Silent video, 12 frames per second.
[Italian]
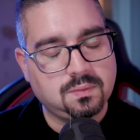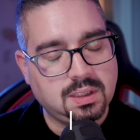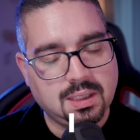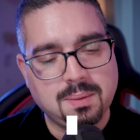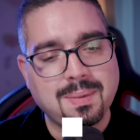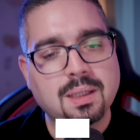
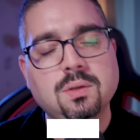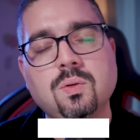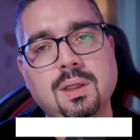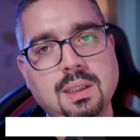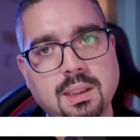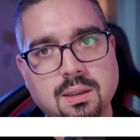vi
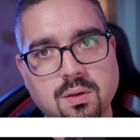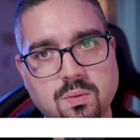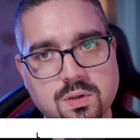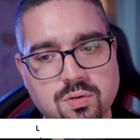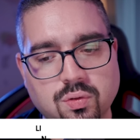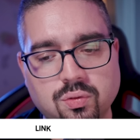rimando al link
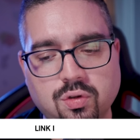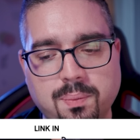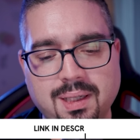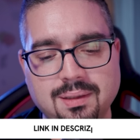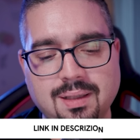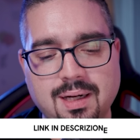qui sotto
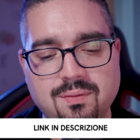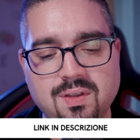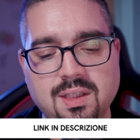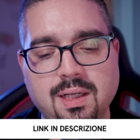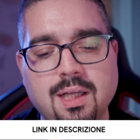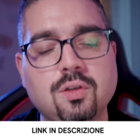per andare a
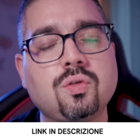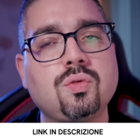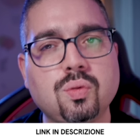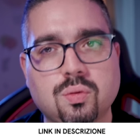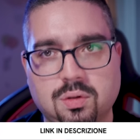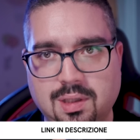vedere
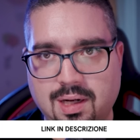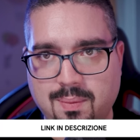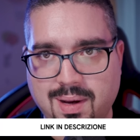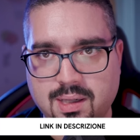tutte le